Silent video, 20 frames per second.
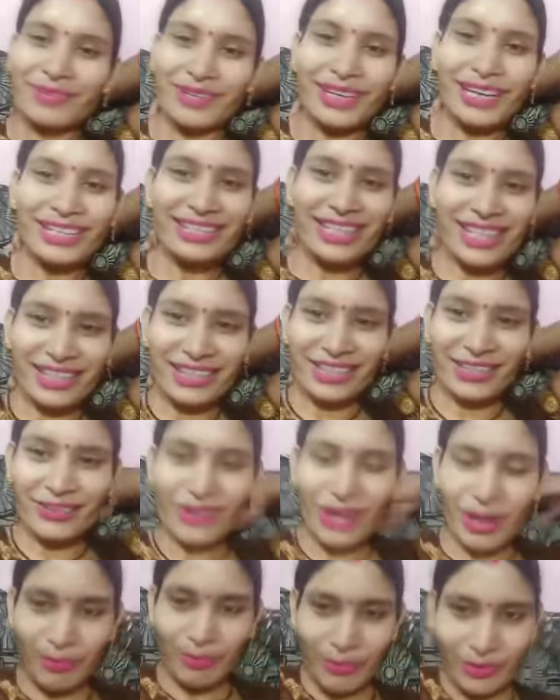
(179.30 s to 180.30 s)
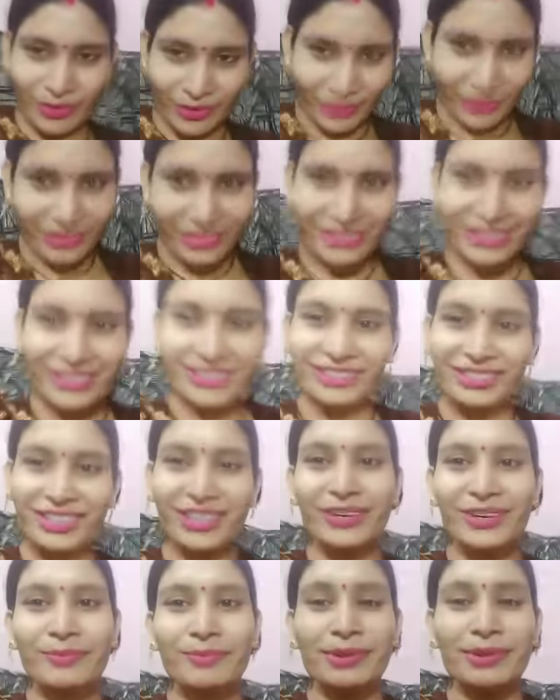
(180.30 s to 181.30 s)
मिलना चाहते हो आप लोग
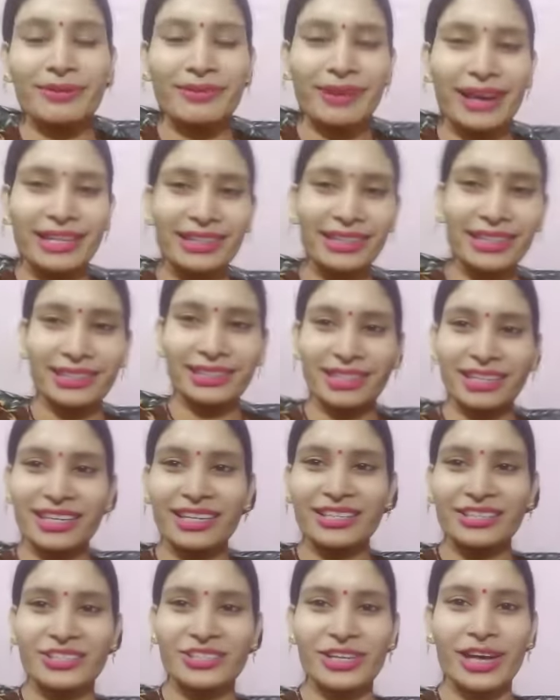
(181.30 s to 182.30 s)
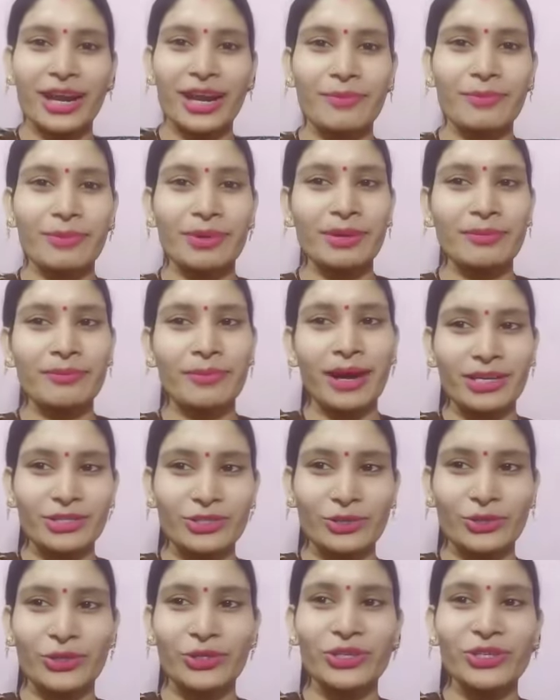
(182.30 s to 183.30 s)
चलो मिलवा देते हैं जानवी हमारी
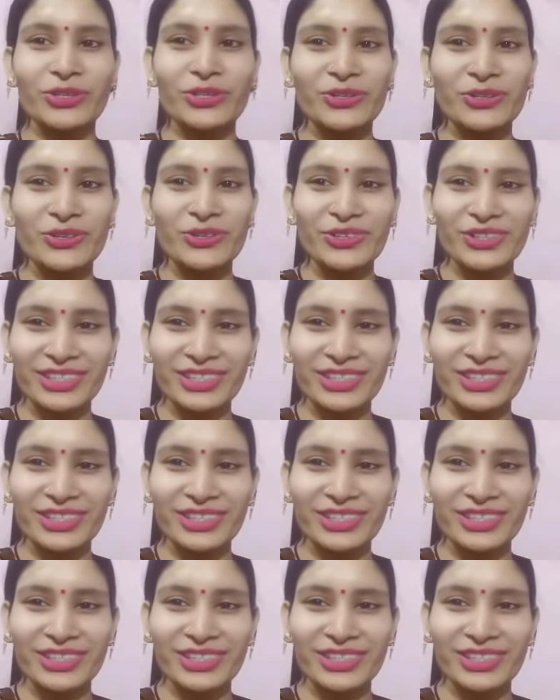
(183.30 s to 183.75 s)
जो क्यूट